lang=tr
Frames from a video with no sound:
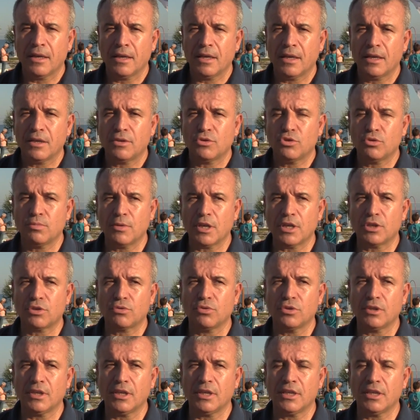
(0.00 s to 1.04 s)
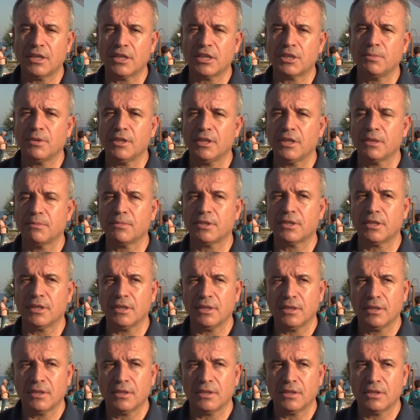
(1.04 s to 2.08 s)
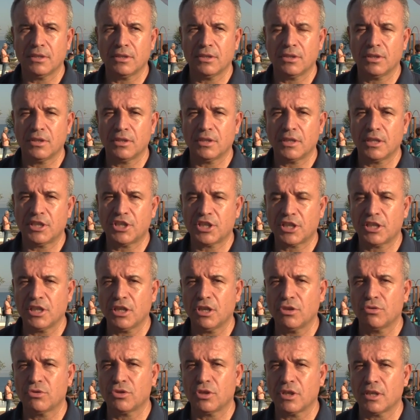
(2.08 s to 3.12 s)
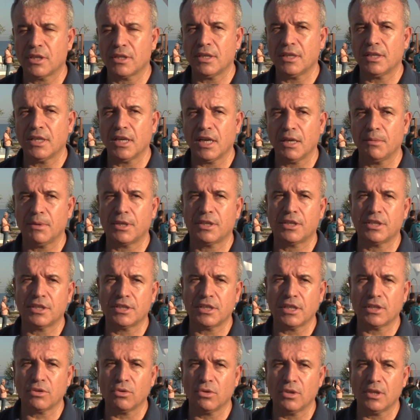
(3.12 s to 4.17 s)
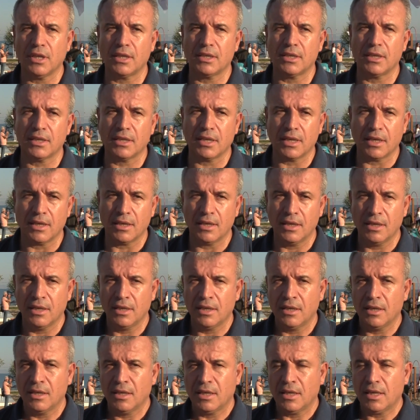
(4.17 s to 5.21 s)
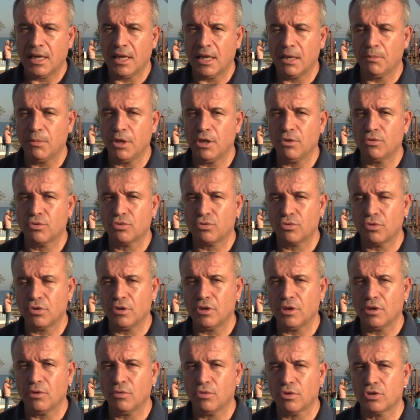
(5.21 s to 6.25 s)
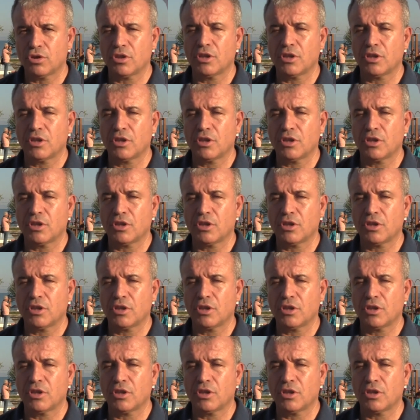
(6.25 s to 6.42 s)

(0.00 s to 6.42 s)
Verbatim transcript: E, Cumartesi günü de yarışmalarımızı e, yetişkinler üzerinde devam ettireceğiz. Onlarda da elemeli usulü All